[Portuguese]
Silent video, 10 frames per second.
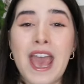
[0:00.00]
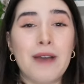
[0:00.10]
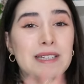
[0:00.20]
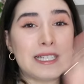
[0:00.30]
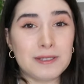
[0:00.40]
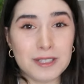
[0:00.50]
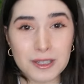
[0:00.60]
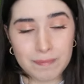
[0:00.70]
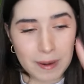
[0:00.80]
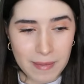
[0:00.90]
É uma das
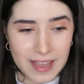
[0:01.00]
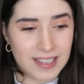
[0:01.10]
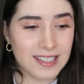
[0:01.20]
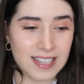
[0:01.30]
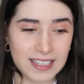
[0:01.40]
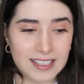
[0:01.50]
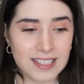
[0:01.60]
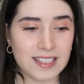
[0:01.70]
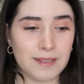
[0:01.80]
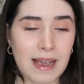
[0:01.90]
primeiras cenas
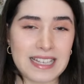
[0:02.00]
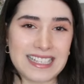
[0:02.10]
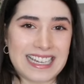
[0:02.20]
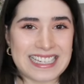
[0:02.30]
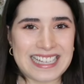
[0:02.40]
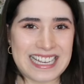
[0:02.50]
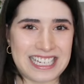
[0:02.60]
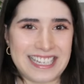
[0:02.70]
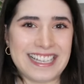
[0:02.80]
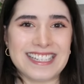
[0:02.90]
assim mais
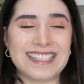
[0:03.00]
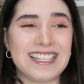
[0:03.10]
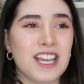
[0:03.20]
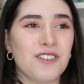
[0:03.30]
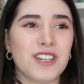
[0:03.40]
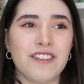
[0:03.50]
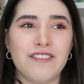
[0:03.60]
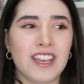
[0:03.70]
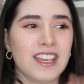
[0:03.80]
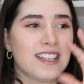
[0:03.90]
engraçadinhas e eu já
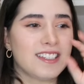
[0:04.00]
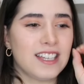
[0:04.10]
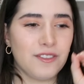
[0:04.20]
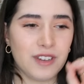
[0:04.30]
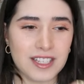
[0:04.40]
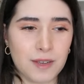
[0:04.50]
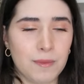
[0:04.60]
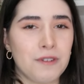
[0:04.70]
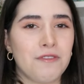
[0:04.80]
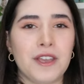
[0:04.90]
vi que esse livro ia ser
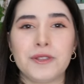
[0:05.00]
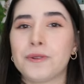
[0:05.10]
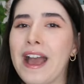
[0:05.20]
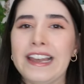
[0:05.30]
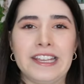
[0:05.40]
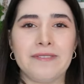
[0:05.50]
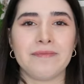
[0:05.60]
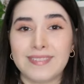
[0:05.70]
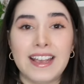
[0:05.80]
perfeito ali.